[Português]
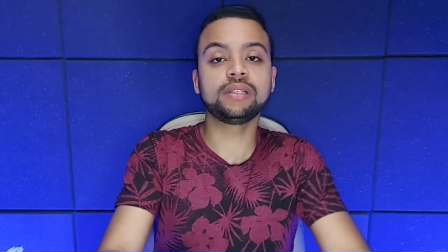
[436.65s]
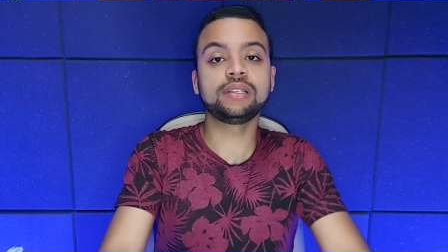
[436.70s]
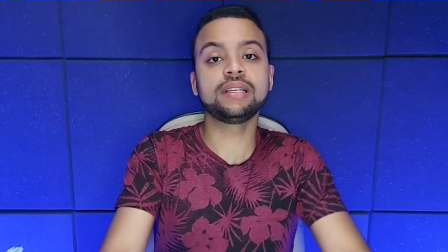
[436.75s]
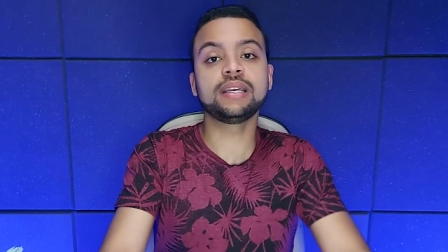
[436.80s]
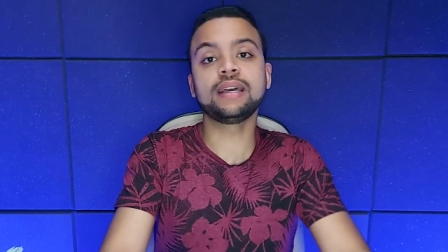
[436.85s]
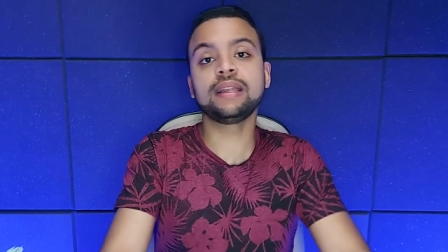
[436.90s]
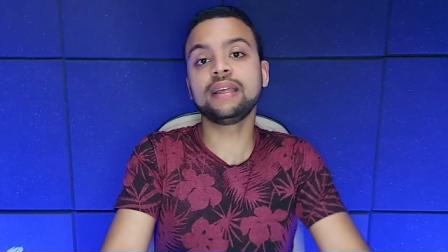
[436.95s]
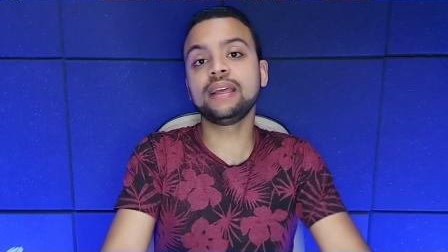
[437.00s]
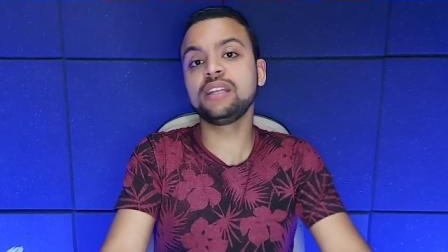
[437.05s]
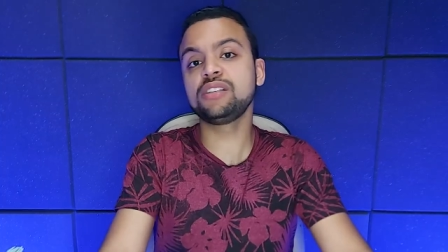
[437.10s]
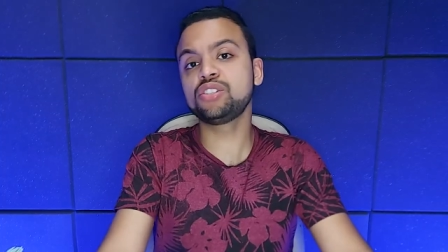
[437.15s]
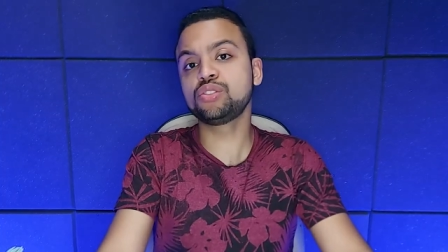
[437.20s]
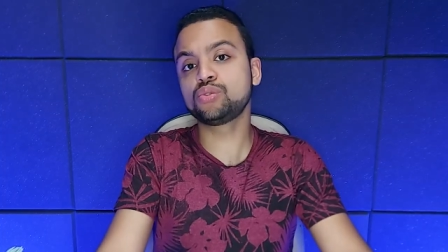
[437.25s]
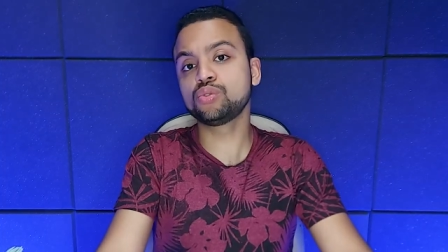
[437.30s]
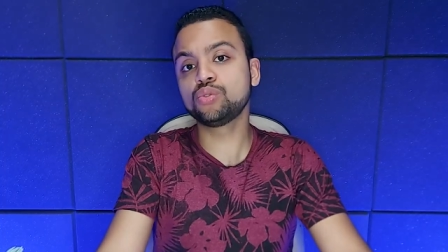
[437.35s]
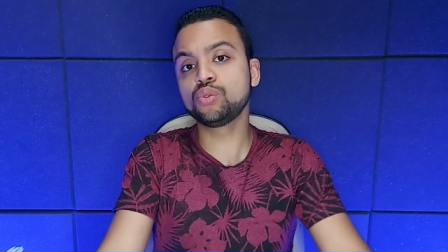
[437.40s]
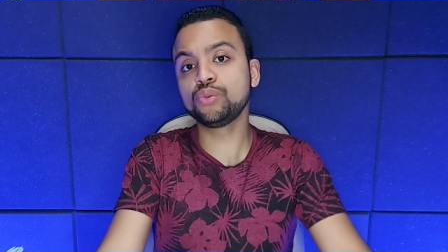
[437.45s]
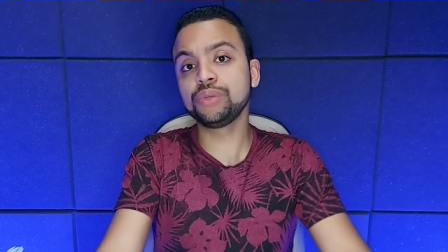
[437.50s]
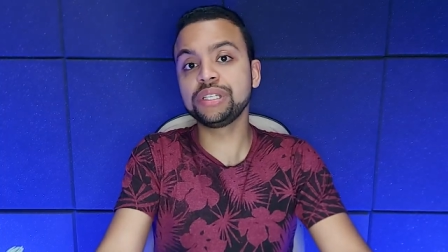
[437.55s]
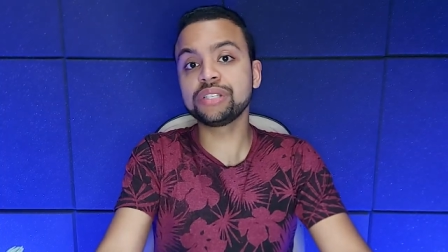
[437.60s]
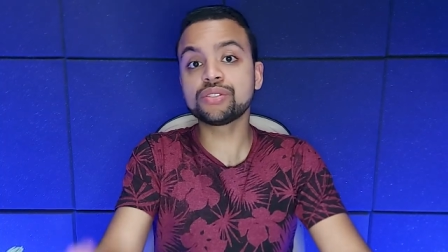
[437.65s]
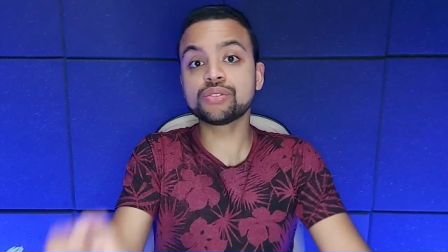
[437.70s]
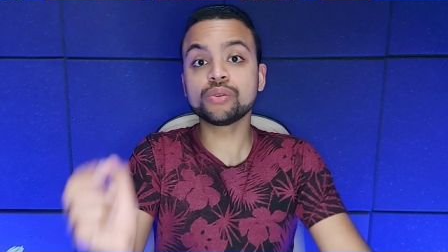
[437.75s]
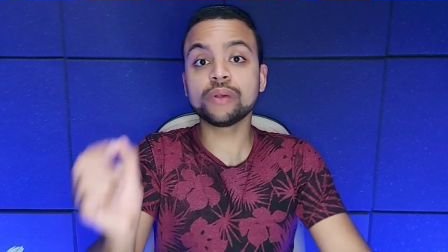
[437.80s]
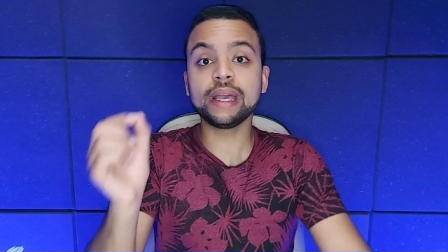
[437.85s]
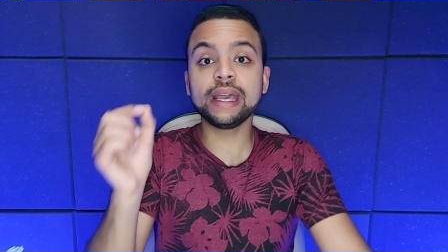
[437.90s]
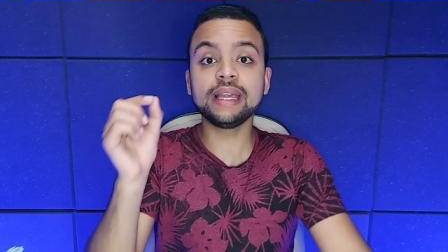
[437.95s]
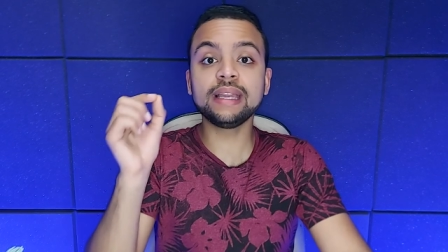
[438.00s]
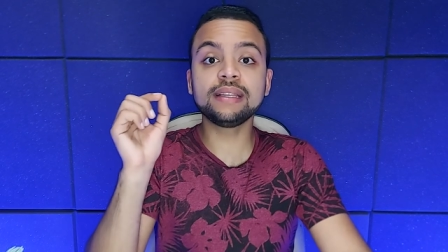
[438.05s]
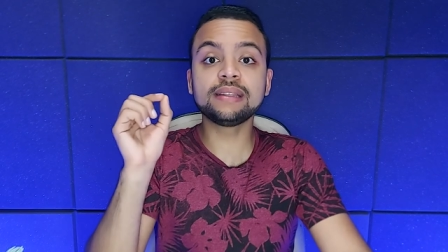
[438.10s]
E além de tudo isso,
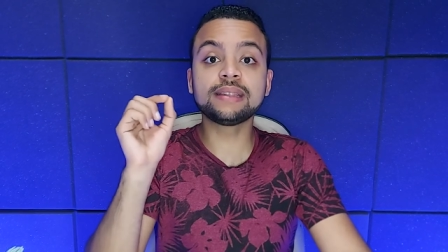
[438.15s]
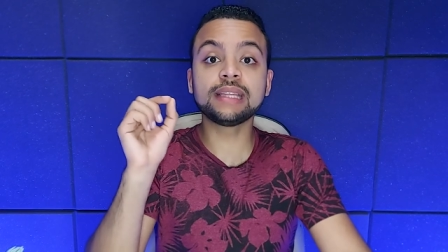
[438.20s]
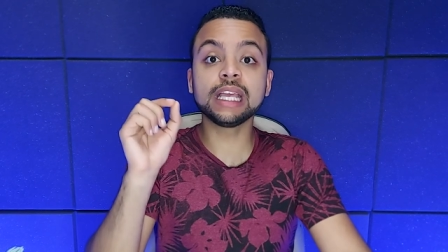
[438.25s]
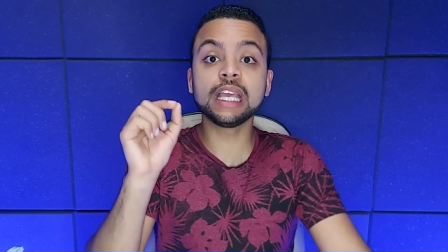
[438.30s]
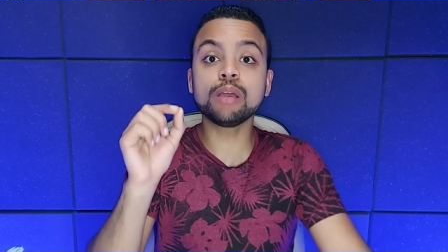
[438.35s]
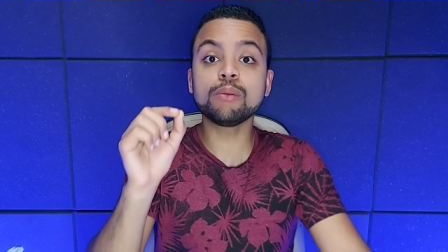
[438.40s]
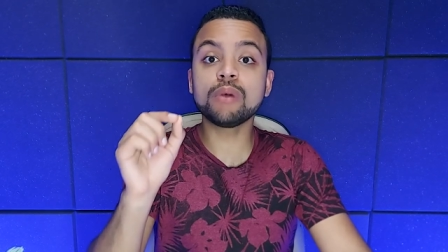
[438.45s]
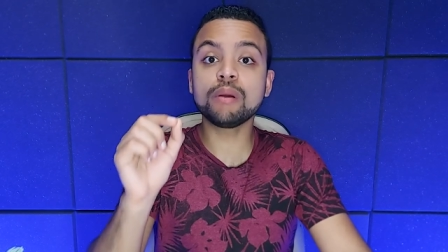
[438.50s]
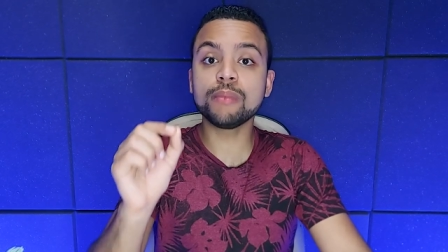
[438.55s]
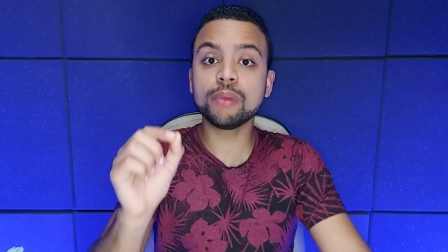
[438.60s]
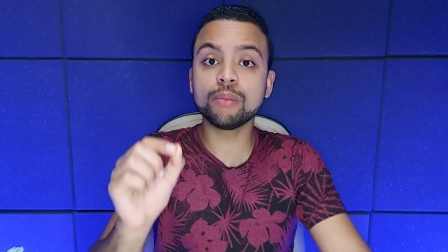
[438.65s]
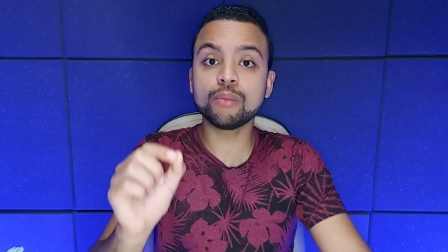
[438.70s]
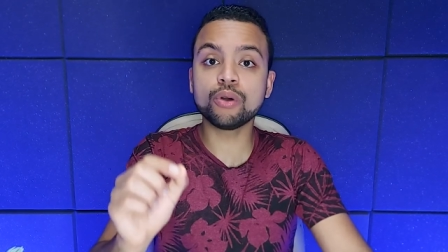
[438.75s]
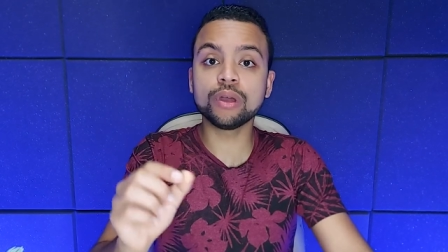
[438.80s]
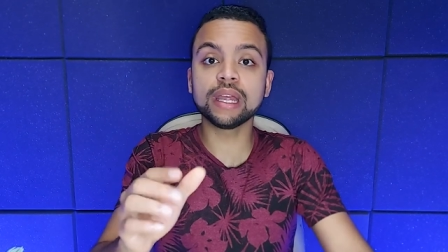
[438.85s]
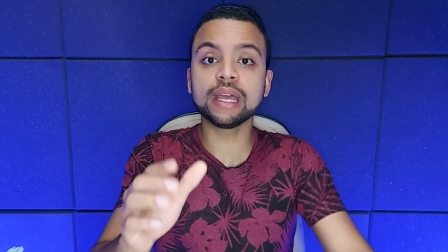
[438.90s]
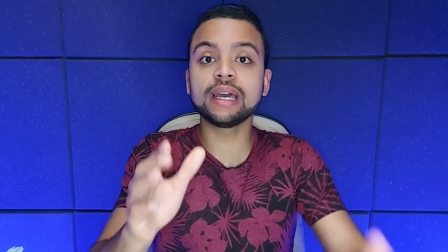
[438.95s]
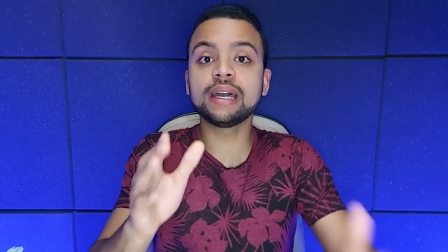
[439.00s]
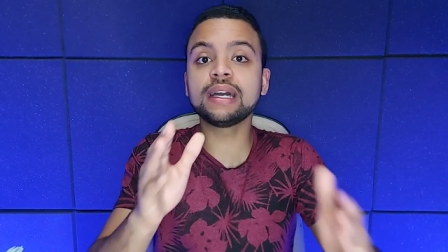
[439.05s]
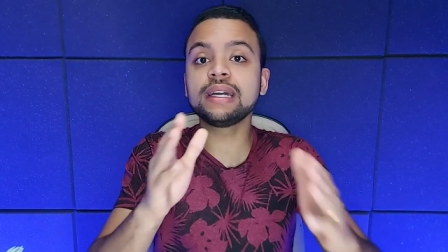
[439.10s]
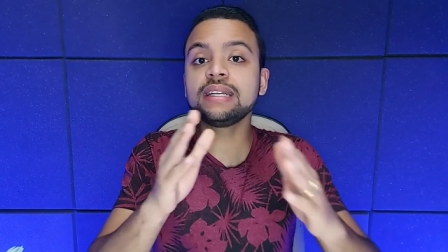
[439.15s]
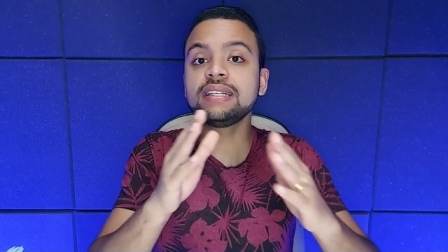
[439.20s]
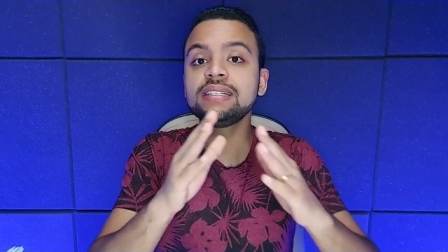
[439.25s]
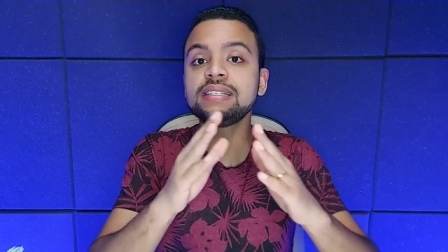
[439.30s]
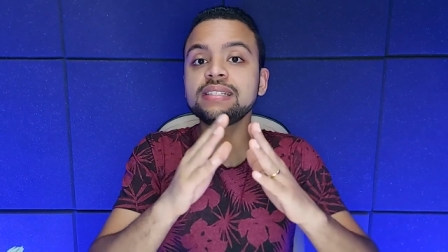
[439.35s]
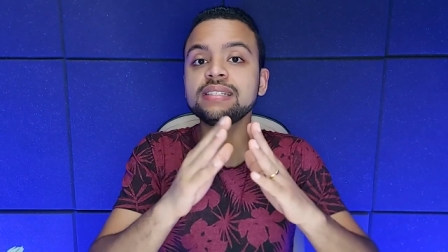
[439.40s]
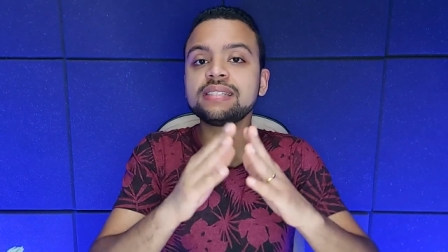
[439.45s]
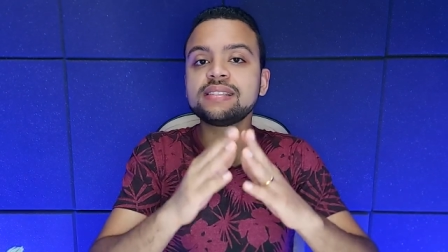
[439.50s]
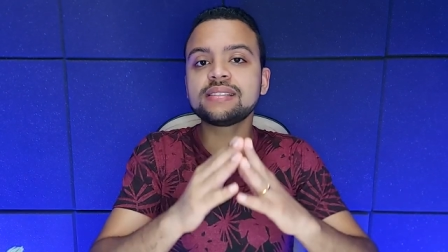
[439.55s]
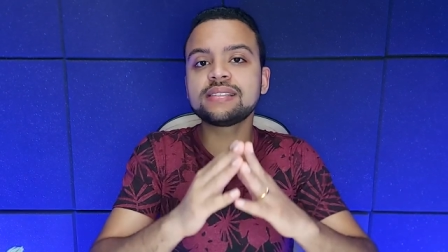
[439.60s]
ele tem uma memória RAM
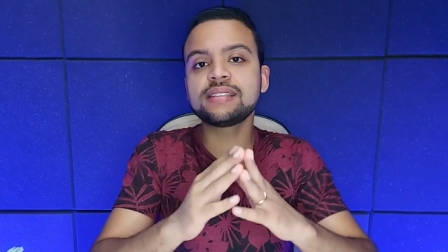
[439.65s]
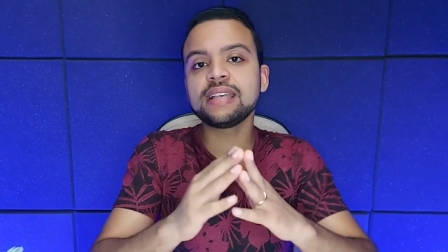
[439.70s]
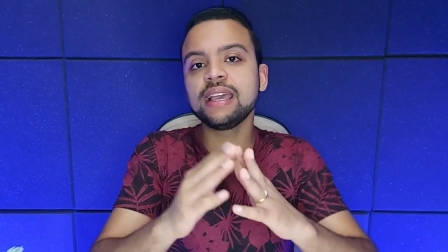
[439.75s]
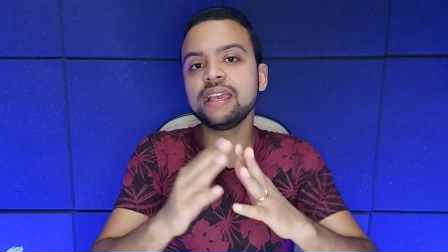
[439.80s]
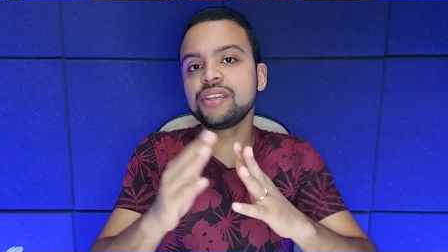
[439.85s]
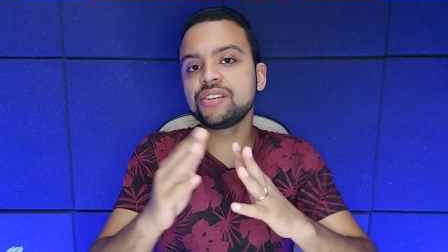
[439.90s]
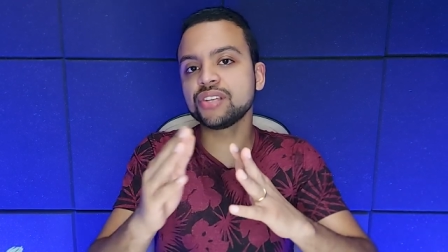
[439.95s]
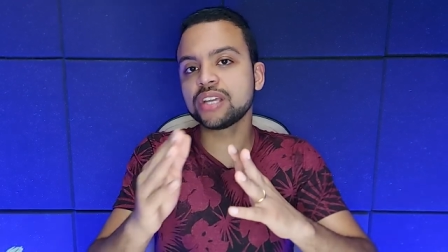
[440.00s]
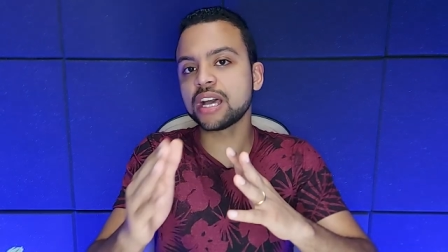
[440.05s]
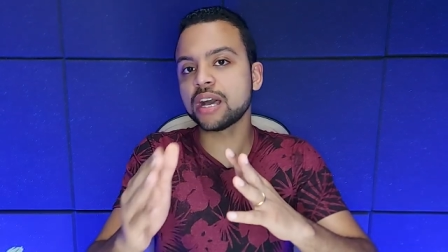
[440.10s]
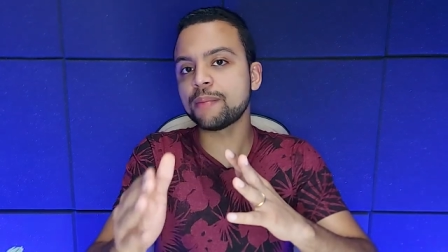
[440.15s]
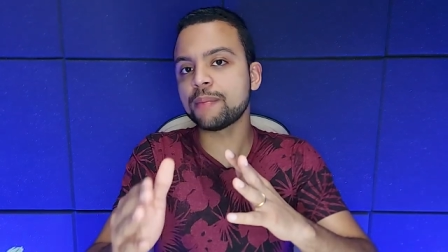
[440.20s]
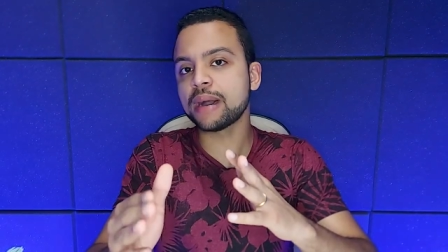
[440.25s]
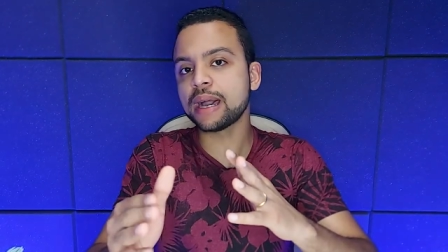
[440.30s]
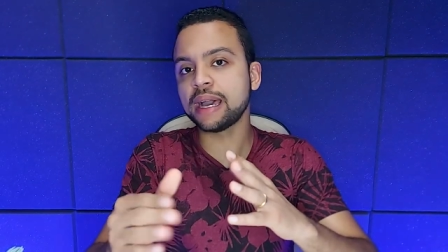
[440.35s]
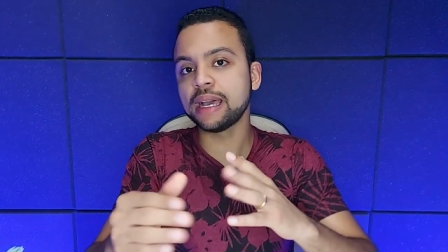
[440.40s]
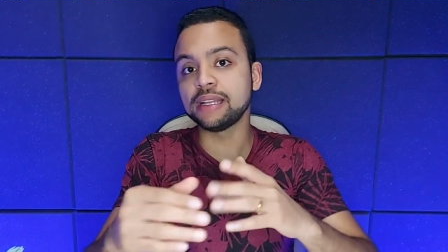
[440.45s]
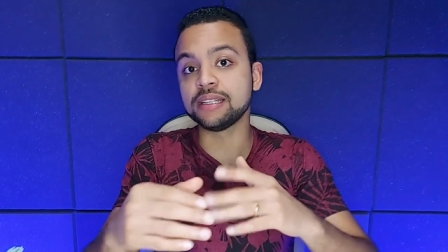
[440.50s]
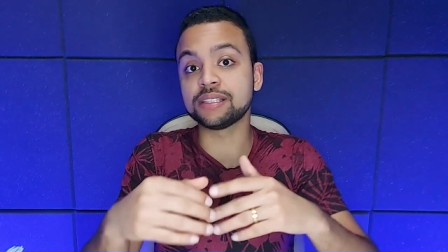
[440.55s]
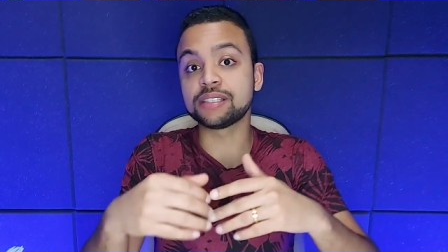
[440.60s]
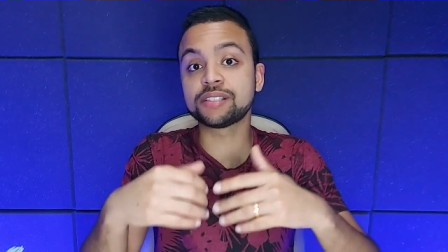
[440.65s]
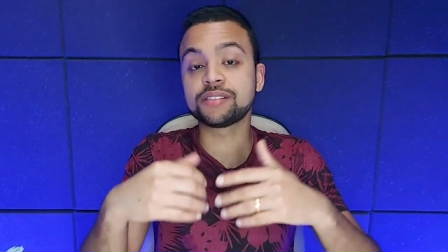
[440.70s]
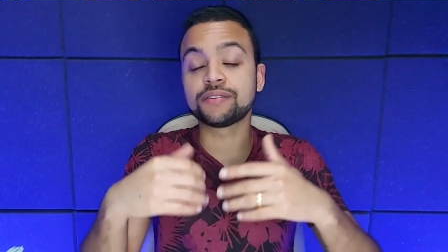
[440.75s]
de 6 GB,